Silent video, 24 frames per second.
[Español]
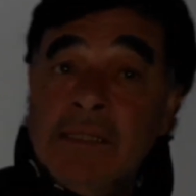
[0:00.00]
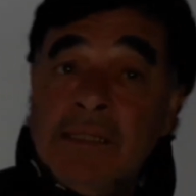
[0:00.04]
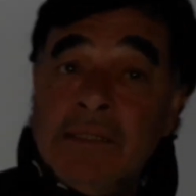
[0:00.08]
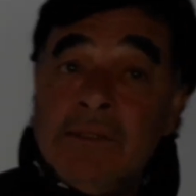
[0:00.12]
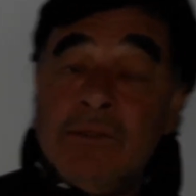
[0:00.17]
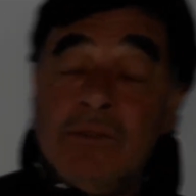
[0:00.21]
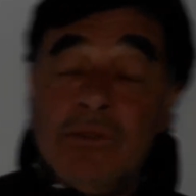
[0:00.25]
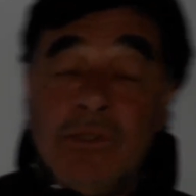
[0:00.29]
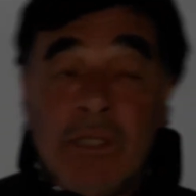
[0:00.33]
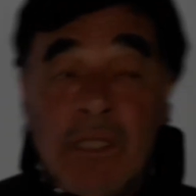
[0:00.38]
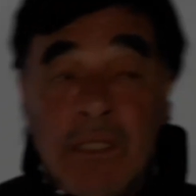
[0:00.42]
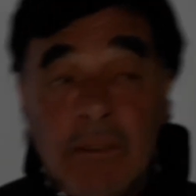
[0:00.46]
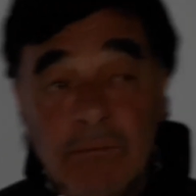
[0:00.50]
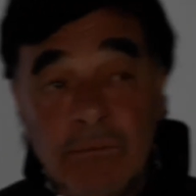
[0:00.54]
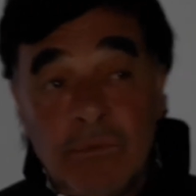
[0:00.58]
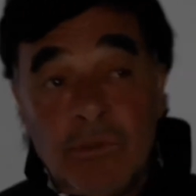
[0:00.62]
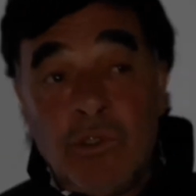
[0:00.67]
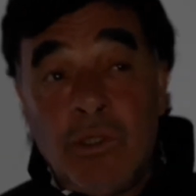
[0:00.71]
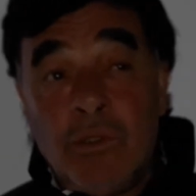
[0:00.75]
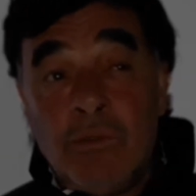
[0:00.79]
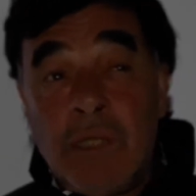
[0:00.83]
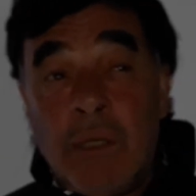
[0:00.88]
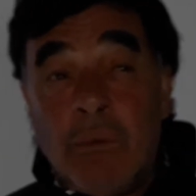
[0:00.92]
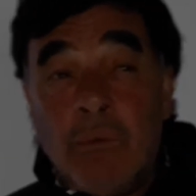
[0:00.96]
eso nos da,
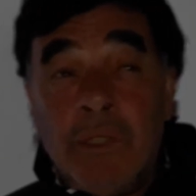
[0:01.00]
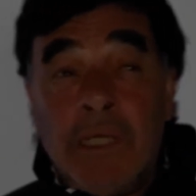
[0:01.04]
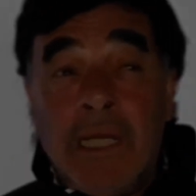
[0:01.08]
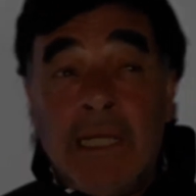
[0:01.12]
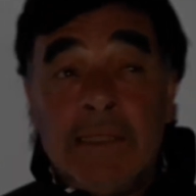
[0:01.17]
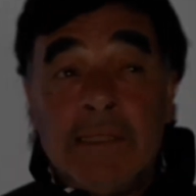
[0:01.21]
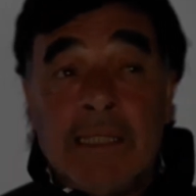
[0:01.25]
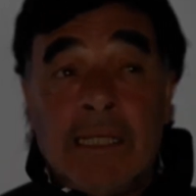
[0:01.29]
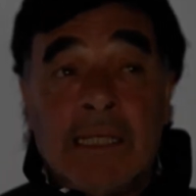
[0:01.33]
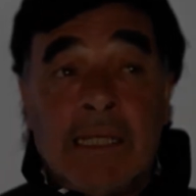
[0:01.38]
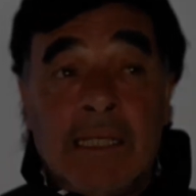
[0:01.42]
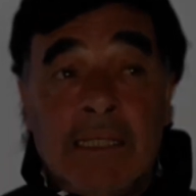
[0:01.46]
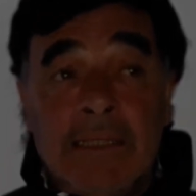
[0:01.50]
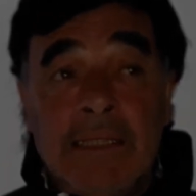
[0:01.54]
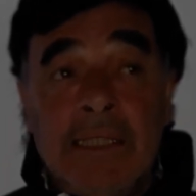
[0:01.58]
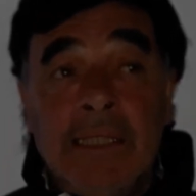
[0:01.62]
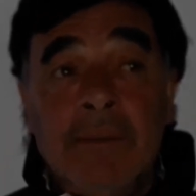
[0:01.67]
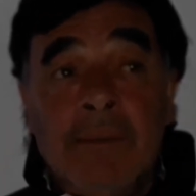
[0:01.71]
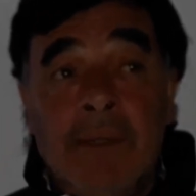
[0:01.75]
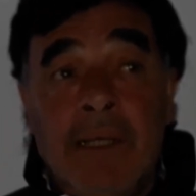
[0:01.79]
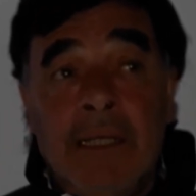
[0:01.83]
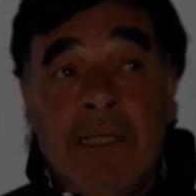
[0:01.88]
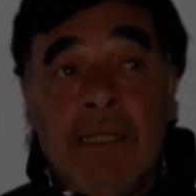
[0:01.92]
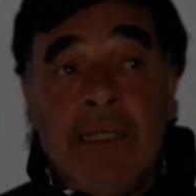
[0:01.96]
una buena
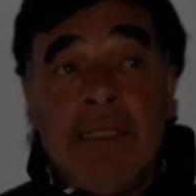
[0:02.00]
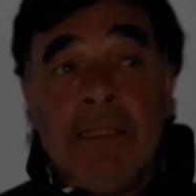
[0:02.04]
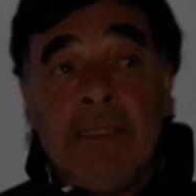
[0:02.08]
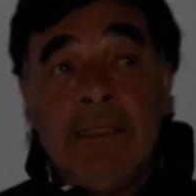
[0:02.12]
alternativa. ¿eh?